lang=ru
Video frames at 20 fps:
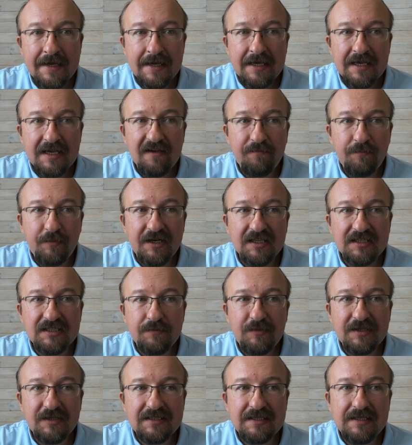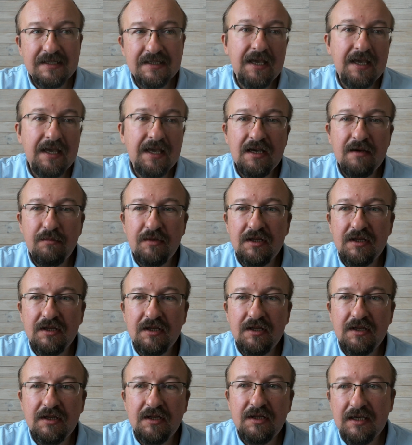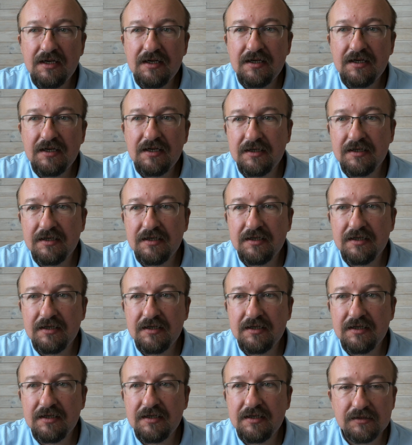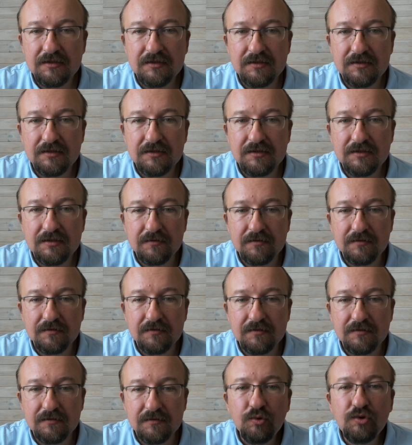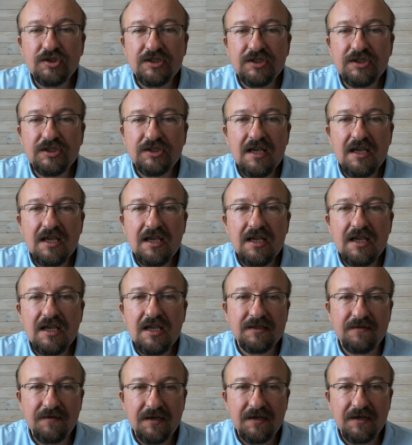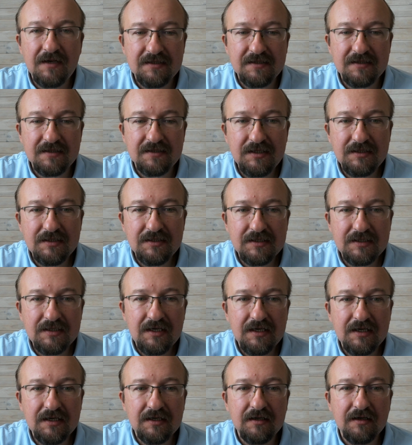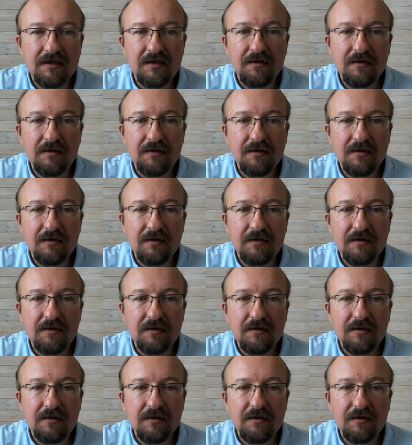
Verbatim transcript: И, в принципе, с ней не было никаких, ну, с ней не было связи. Вместе с ней